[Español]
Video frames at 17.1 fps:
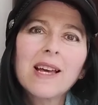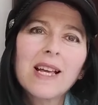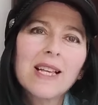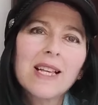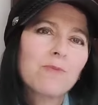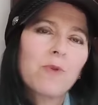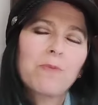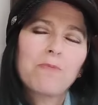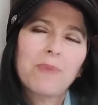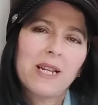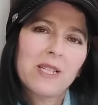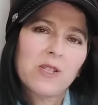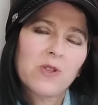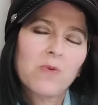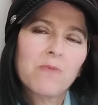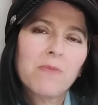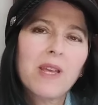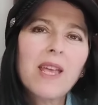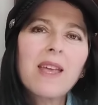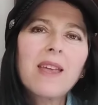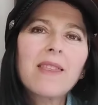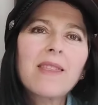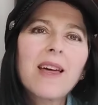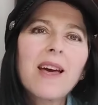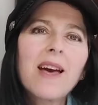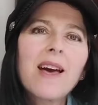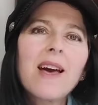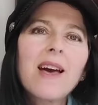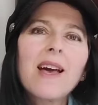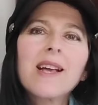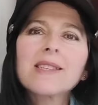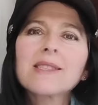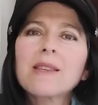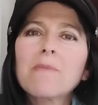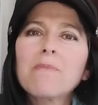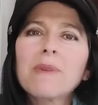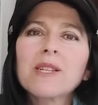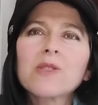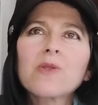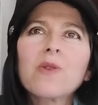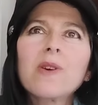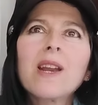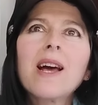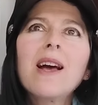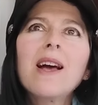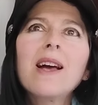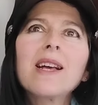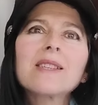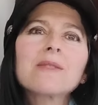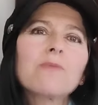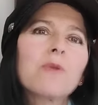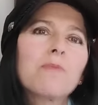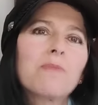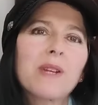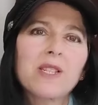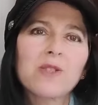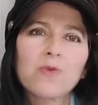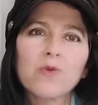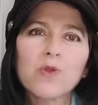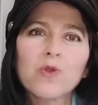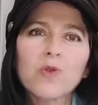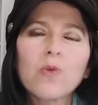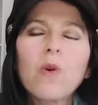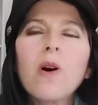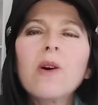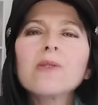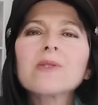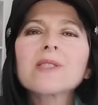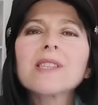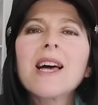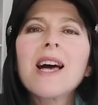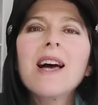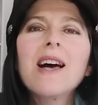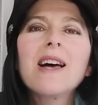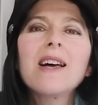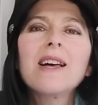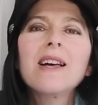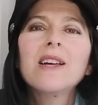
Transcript: es muy presumida, esta persona es muy presuntuosa,